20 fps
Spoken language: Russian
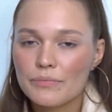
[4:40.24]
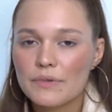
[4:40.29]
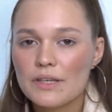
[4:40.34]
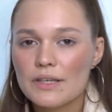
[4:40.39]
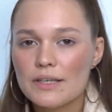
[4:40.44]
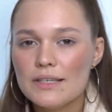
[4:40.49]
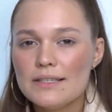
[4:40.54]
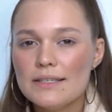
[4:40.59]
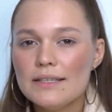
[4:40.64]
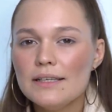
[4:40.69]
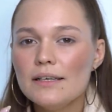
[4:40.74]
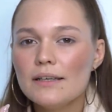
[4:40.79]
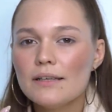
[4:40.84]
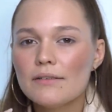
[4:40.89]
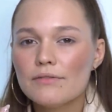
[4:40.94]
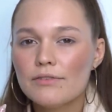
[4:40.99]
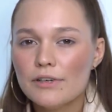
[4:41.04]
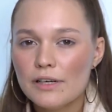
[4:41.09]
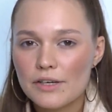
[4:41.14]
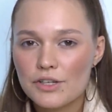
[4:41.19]
не
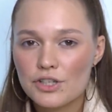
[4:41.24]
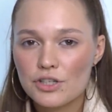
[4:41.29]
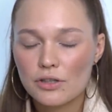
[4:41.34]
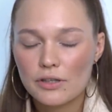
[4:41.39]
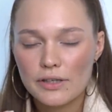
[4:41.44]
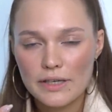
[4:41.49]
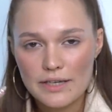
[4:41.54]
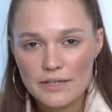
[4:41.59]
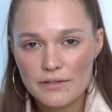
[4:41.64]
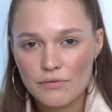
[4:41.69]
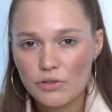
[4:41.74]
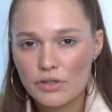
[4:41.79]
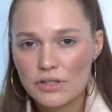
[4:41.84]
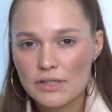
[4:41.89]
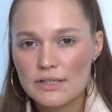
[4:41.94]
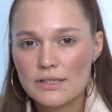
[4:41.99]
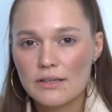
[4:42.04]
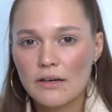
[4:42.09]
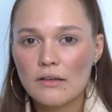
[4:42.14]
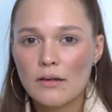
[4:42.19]
сильно вылечила. Я
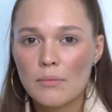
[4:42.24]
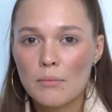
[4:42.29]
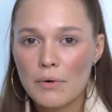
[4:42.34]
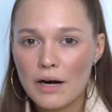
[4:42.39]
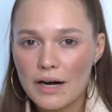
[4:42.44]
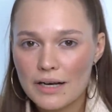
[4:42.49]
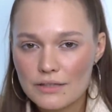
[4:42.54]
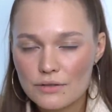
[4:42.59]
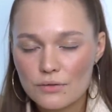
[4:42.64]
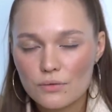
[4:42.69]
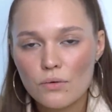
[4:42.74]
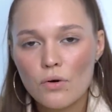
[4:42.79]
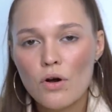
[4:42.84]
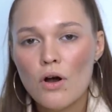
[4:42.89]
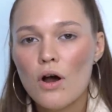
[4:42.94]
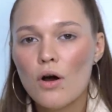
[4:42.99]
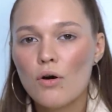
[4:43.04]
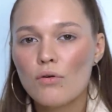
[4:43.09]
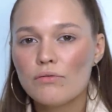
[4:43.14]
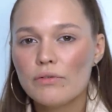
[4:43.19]
сегодня делала маску,
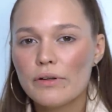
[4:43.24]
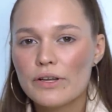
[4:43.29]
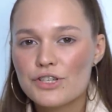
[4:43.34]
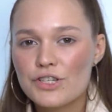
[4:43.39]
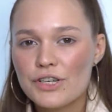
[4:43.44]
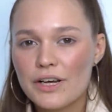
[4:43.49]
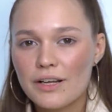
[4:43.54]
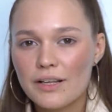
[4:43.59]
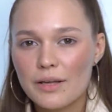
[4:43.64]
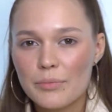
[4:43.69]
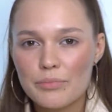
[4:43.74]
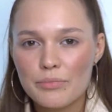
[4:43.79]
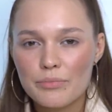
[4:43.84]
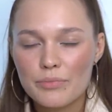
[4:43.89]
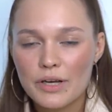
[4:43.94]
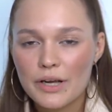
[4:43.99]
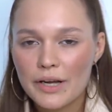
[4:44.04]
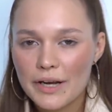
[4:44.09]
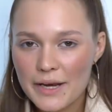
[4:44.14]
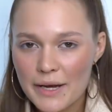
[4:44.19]
увлажняла
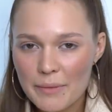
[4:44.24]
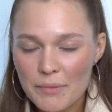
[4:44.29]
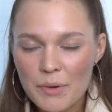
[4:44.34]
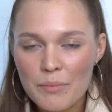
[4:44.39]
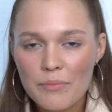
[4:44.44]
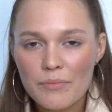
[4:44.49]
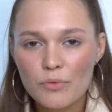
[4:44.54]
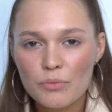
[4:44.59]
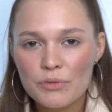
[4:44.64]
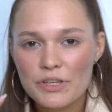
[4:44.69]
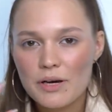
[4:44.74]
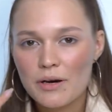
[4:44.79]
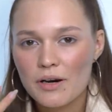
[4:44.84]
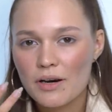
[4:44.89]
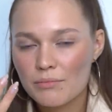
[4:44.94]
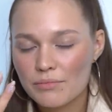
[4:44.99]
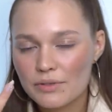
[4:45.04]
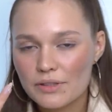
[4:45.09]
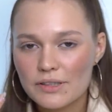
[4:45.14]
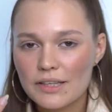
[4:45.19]
кремом. У
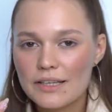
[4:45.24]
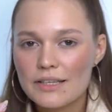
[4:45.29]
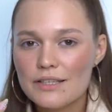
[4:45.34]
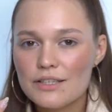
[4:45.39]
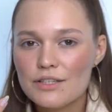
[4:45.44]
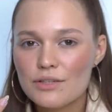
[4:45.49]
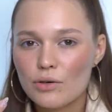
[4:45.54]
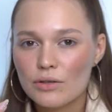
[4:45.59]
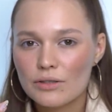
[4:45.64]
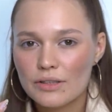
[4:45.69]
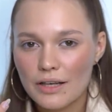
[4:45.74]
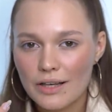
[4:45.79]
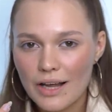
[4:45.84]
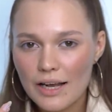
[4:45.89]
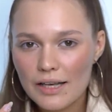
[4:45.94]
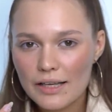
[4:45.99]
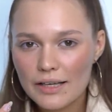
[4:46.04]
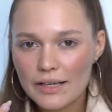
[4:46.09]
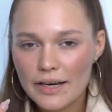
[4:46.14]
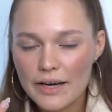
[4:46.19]
меня был нанесен
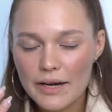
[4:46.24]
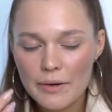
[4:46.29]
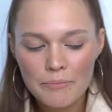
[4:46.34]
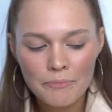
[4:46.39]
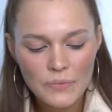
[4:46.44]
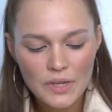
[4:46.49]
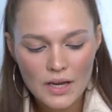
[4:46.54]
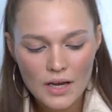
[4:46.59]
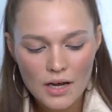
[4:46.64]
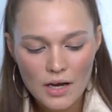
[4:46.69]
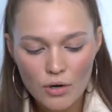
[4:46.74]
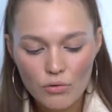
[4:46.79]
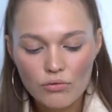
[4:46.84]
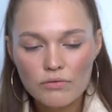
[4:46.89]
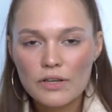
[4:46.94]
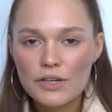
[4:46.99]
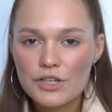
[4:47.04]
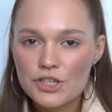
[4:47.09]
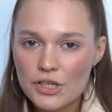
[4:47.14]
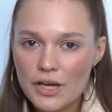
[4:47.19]
тональный крем,
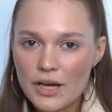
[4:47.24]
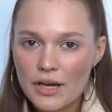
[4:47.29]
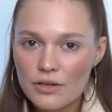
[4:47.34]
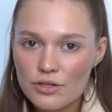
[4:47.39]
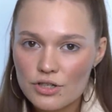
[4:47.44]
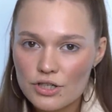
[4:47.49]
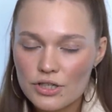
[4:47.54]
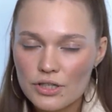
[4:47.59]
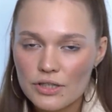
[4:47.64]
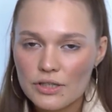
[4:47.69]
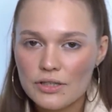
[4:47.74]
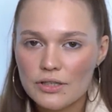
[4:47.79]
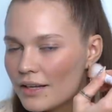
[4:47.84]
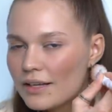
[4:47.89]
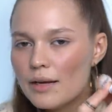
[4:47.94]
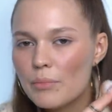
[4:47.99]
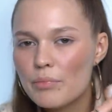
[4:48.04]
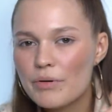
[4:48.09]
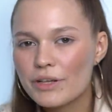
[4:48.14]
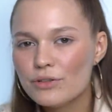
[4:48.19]
увлажняющий.
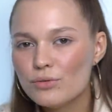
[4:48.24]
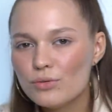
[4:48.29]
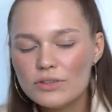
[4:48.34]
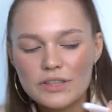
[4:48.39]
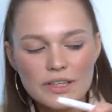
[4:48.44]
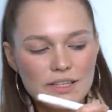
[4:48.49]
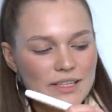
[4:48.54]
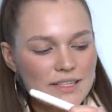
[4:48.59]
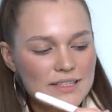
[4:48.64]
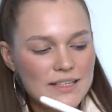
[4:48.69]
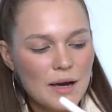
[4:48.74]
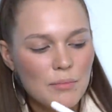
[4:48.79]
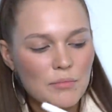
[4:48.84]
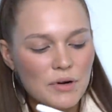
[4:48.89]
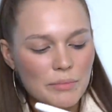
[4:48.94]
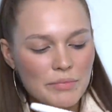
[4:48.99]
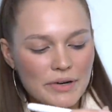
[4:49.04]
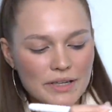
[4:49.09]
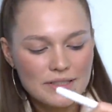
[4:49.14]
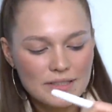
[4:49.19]
Для продукта не
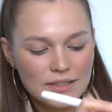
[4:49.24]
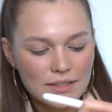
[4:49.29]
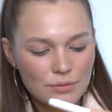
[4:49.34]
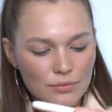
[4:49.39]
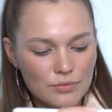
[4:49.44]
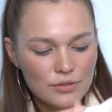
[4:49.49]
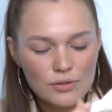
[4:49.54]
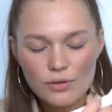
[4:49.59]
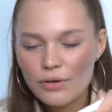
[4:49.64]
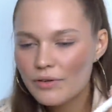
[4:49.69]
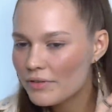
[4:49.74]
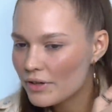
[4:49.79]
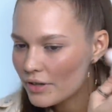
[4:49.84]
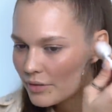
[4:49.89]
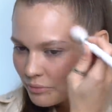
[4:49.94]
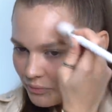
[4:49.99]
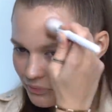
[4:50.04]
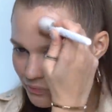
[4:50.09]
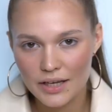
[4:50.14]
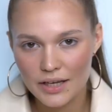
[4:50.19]
самые простые
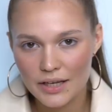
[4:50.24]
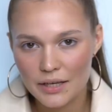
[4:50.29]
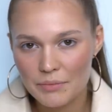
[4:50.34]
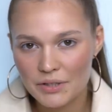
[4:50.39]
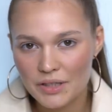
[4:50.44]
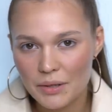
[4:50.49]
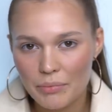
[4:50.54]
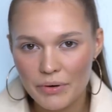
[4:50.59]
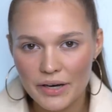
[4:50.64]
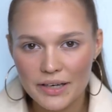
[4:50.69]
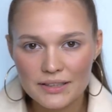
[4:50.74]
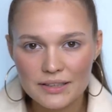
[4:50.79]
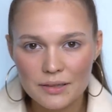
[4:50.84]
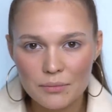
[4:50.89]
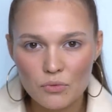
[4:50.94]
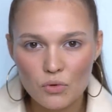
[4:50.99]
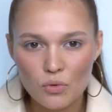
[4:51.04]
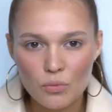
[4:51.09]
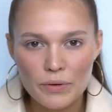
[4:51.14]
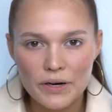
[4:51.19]
условия. Именно
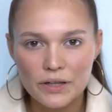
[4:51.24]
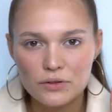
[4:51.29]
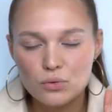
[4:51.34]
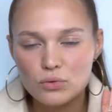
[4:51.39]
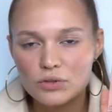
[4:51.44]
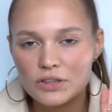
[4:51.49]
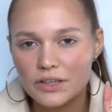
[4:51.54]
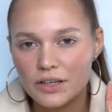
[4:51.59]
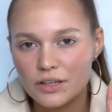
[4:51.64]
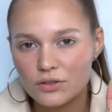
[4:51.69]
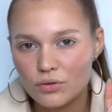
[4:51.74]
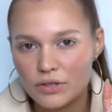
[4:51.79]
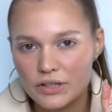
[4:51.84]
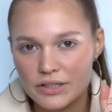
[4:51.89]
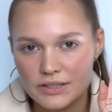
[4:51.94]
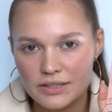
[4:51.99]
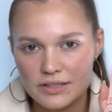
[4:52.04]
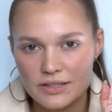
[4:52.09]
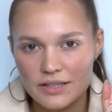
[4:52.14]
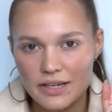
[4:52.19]
поэтому продукты,
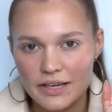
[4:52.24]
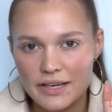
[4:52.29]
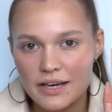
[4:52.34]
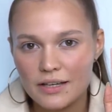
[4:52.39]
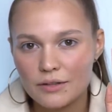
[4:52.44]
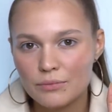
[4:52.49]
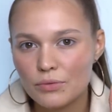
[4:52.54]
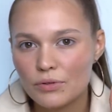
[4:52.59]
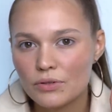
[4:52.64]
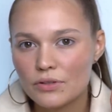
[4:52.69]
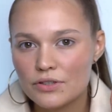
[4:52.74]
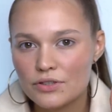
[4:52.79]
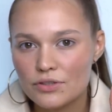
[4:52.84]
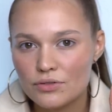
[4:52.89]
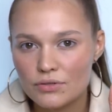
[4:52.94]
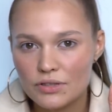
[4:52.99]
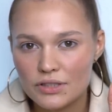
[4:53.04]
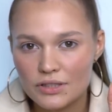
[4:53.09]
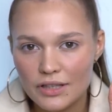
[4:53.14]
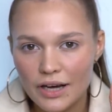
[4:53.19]
которые состоят
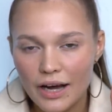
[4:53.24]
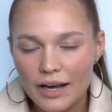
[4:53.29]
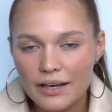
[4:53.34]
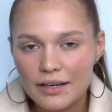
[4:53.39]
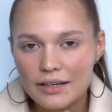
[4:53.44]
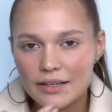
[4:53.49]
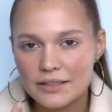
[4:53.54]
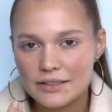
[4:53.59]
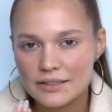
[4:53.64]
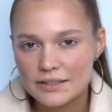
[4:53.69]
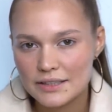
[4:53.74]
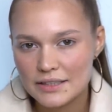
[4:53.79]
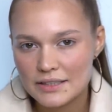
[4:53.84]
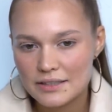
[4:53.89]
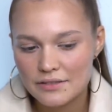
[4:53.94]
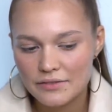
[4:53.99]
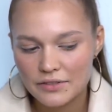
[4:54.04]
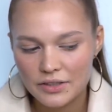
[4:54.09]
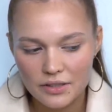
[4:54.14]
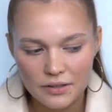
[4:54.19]
полностью из талька,
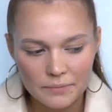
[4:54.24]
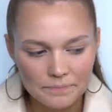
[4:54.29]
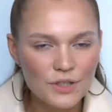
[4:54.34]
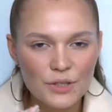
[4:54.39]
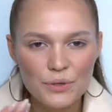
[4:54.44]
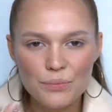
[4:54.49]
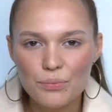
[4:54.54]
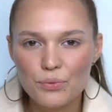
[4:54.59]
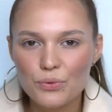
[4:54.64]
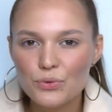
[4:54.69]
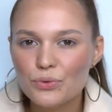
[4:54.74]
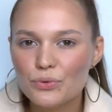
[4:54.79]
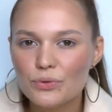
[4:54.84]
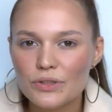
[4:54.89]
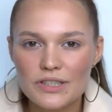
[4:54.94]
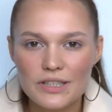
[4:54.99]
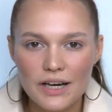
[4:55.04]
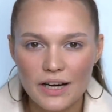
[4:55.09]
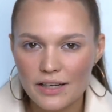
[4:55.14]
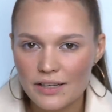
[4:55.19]
естественно, не будут
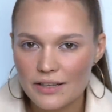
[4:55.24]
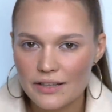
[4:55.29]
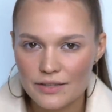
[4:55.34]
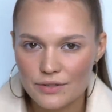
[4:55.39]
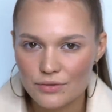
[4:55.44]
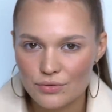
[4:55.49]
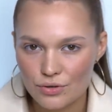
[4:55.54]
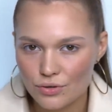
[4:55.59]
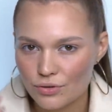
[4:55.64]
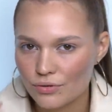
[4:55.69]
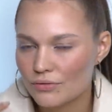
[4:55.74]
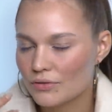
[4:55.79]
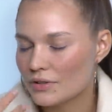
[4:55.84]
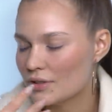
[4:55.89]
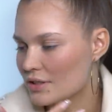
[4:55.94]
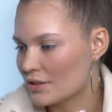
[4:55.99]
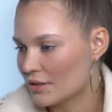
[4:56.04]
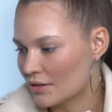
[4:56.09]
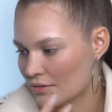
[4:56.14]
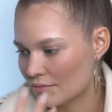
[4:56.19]
идеально
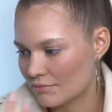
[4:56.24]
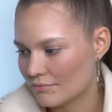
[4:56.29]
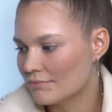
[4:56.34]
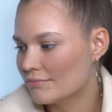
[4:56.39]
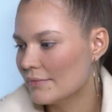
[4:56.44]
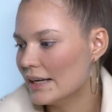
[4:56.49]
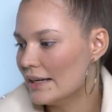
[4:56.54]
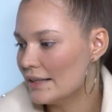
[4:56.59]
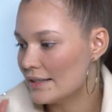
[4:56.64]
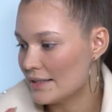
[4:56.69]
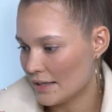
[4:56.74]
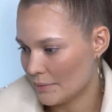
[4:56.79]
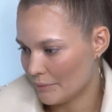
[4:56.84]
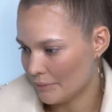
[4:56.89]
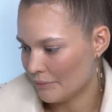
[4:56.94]
растушевываться на лице.